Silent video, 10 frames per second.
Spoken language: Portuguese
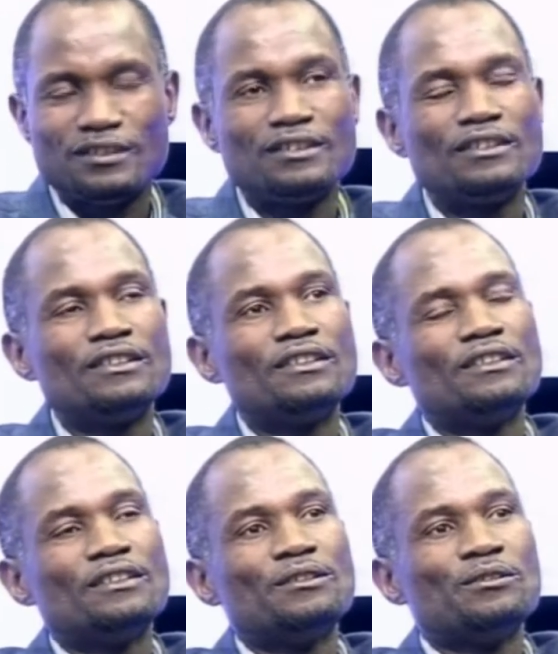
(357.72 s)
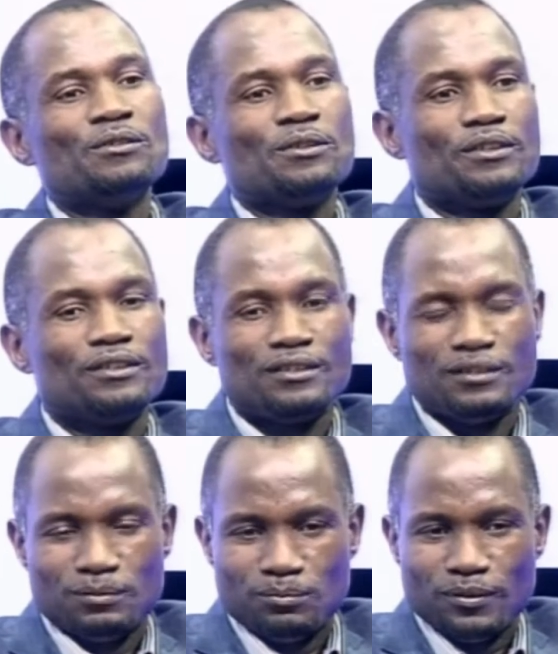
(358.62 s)
o que é, o que é muito
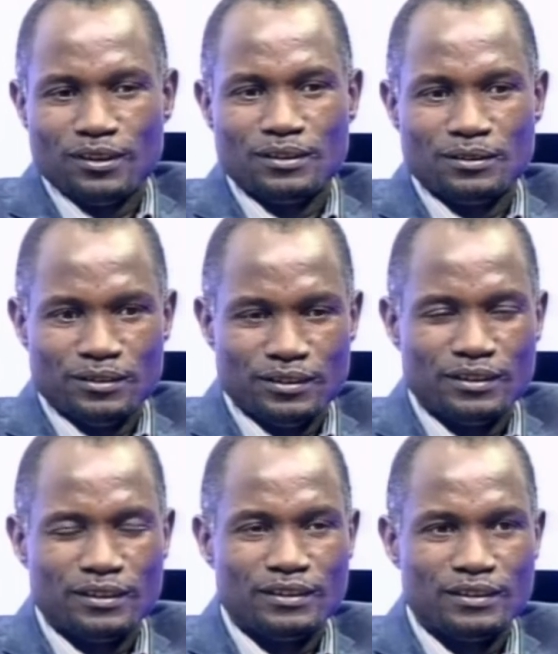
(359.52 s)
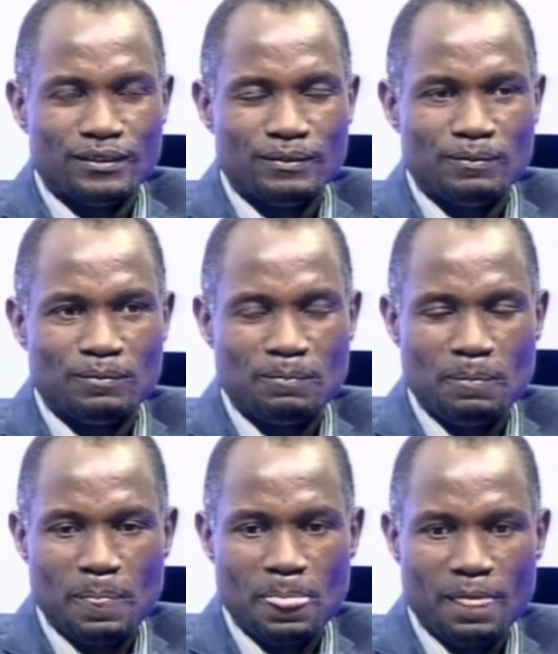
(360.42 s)
importante também uh,
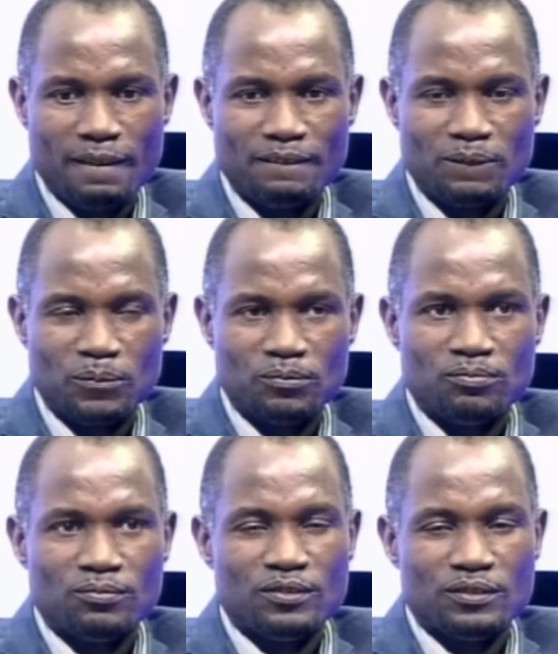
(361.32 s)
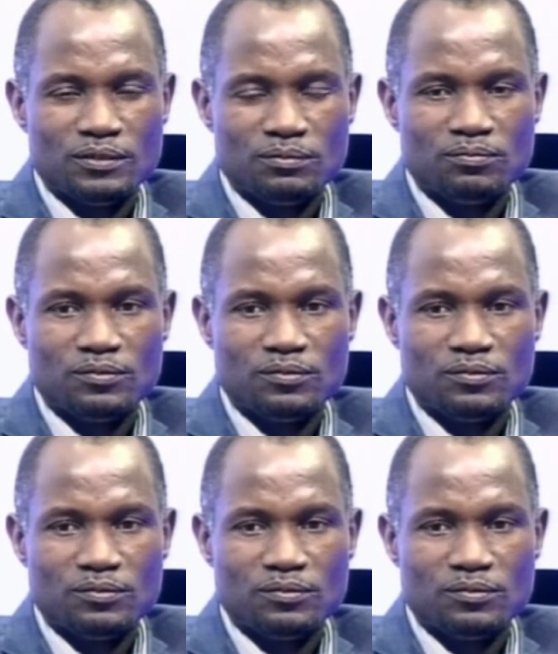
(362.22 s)
esclarecermos, porque nos dias de